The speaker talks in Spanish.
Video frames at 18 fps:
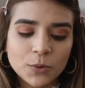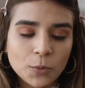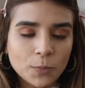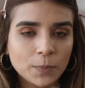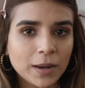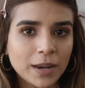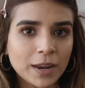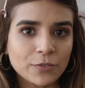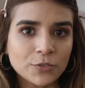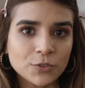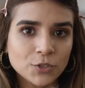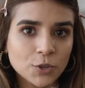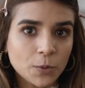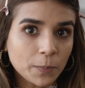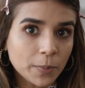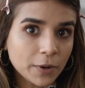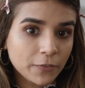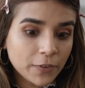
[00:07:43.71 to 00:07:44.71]
cumple la
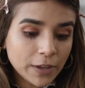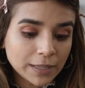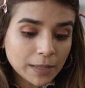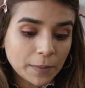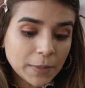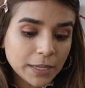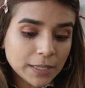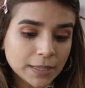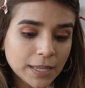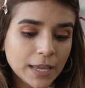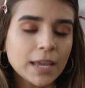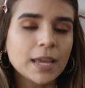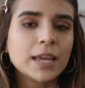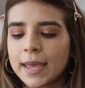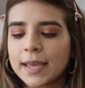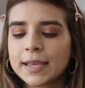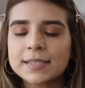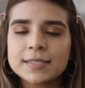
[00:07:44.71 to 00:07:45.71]
función perfectamente.
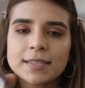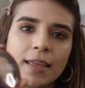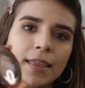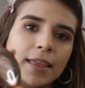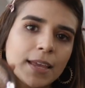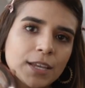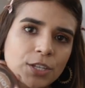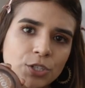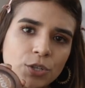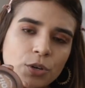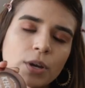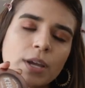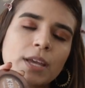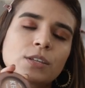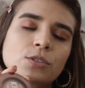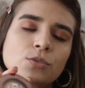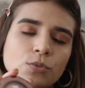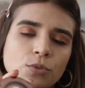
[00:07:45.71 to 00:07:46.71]
Este de hecho
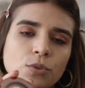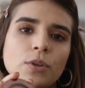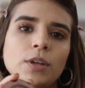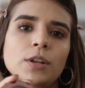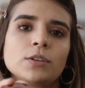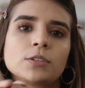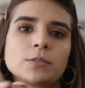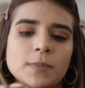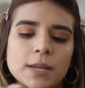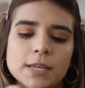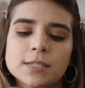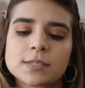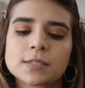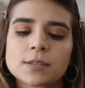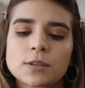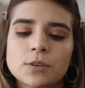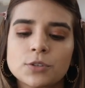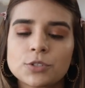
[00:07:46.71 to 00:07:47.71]
es uno de los
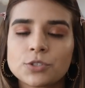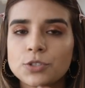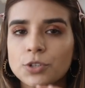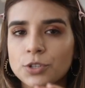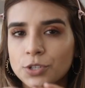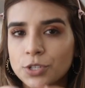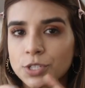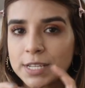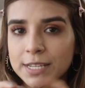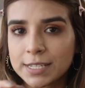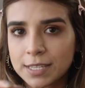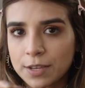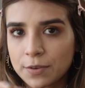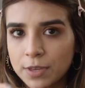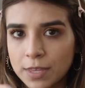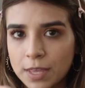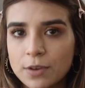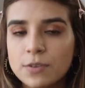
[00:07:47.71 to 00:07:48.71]
más costosos de este
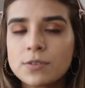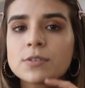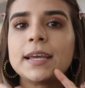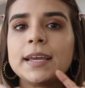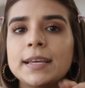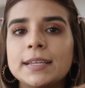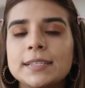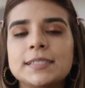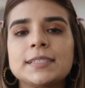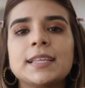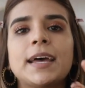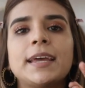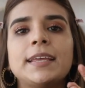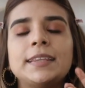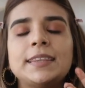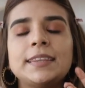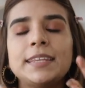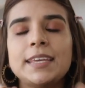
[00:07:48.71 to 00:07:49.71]
video, está
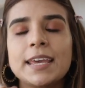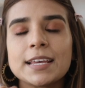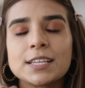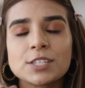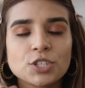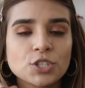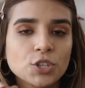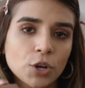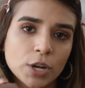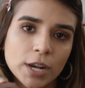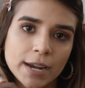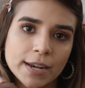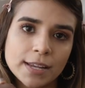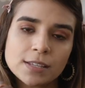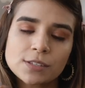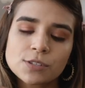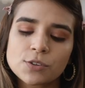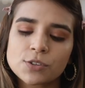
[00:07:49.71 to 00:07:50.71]
en 10
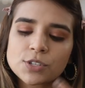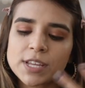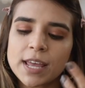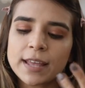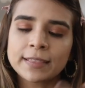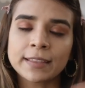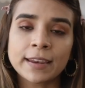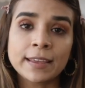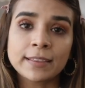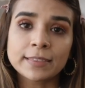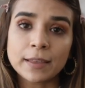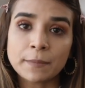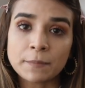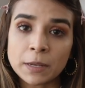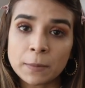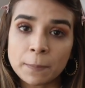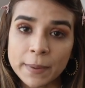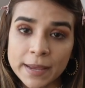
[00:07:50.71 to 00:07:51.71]
dólares, o sea 30
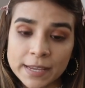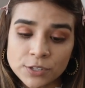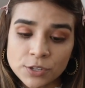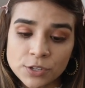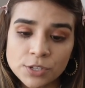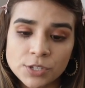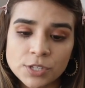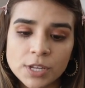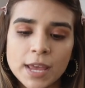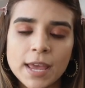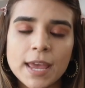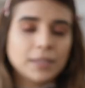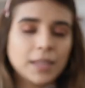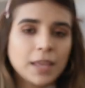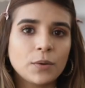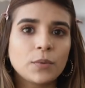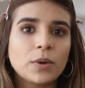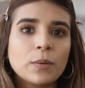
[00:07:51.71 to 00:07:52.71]
mil pesos.
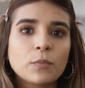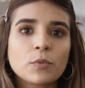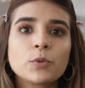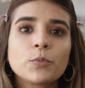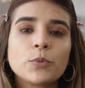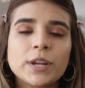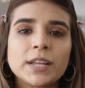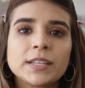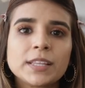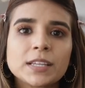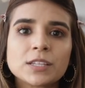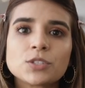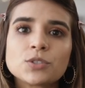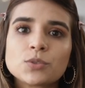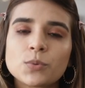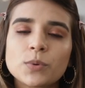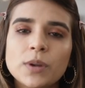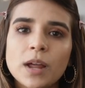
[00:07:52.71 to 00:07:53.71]
Tiene una muy buena
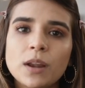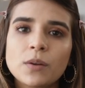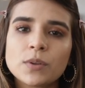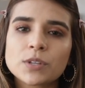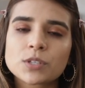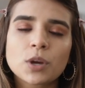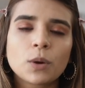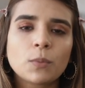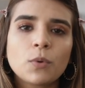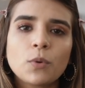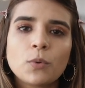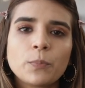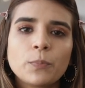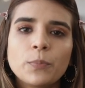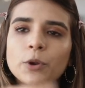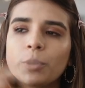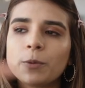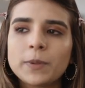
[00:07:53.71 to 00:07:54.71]
textura, no es como
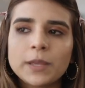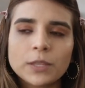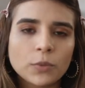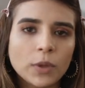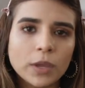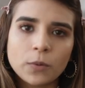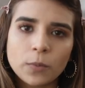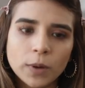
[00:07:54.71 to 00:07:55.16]
un polvito de